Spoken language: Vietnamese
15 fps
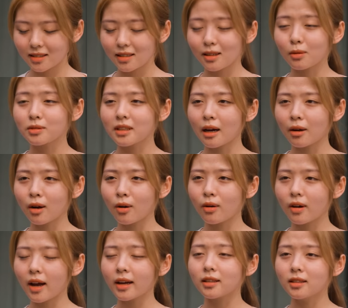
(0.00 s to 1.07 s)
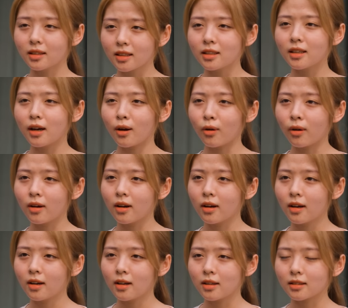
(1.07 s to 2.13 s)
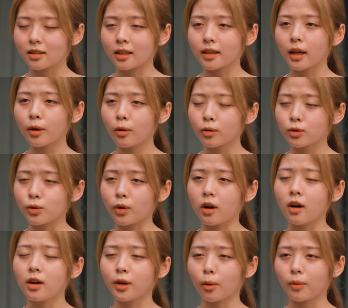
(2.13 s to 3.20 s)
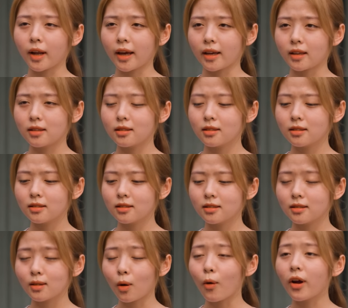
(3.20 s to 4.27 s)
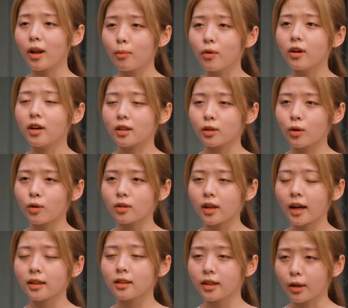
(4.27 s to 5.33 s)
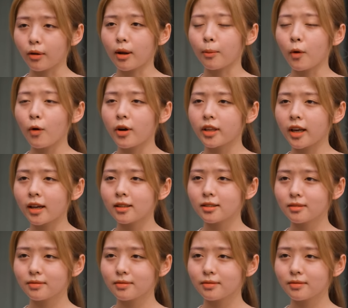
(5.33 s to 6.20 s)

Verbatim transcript: Không sao đâu, anh đừng nghĩ nhiều. Tính cách cô chủ có hơi nóng nảy nhưng cô ấy là một người tốt, anh đừng hiểu lầm cô ấy nhá.